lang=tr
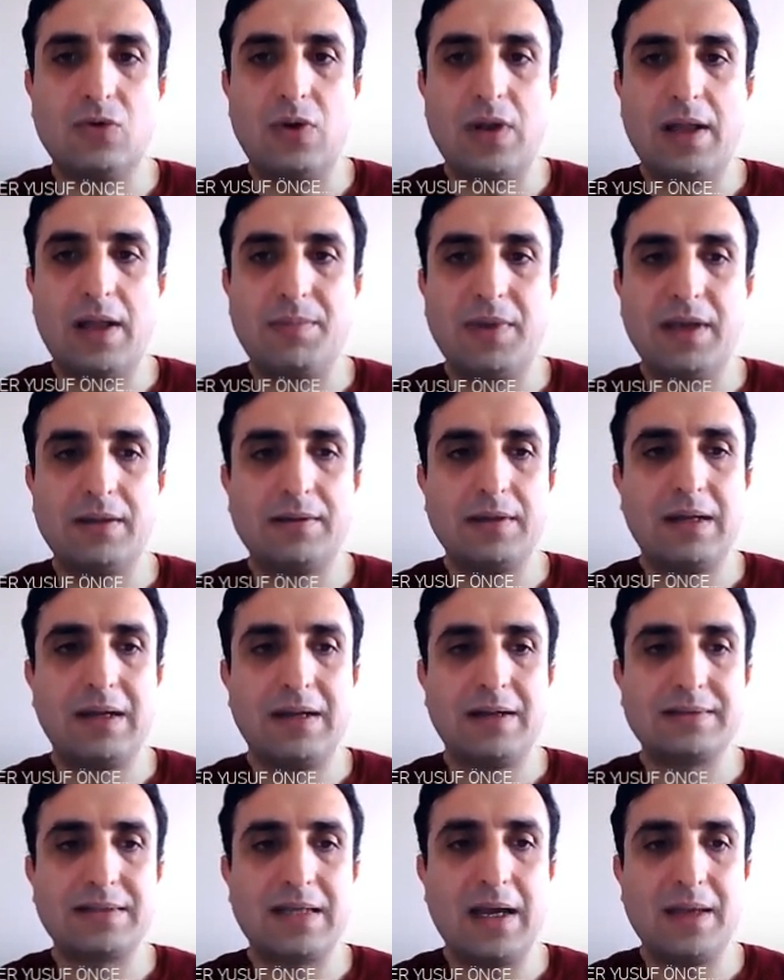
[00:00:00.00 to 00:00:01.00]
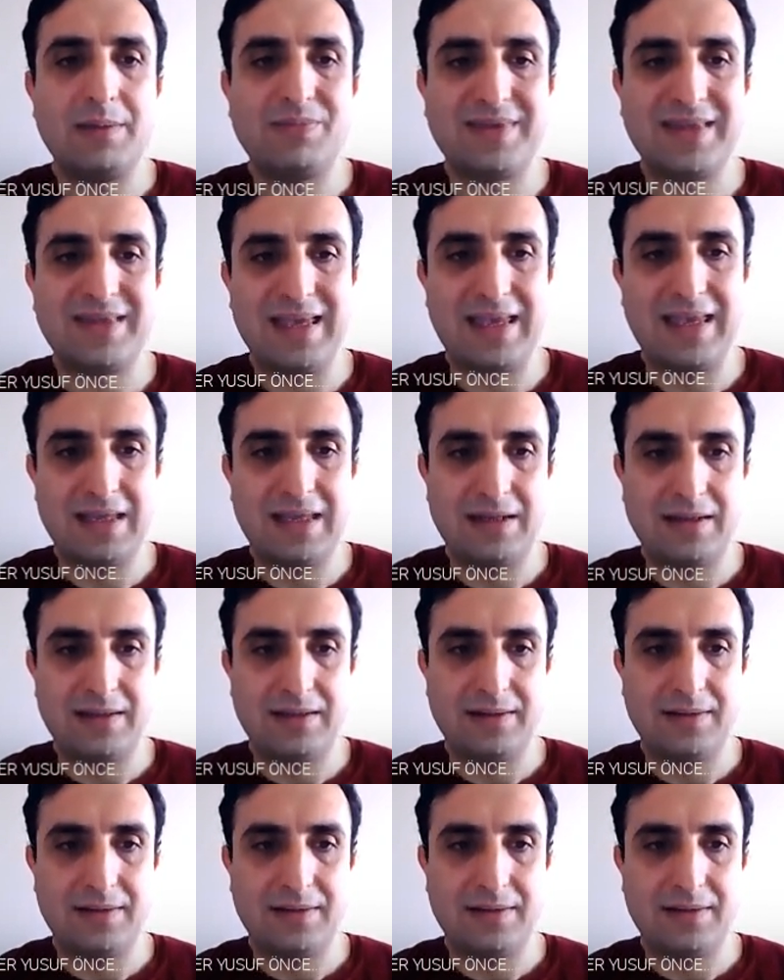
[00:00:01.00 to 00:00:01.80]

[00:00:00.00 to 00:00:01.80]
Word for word: döllenme yeteneğine sahip değil.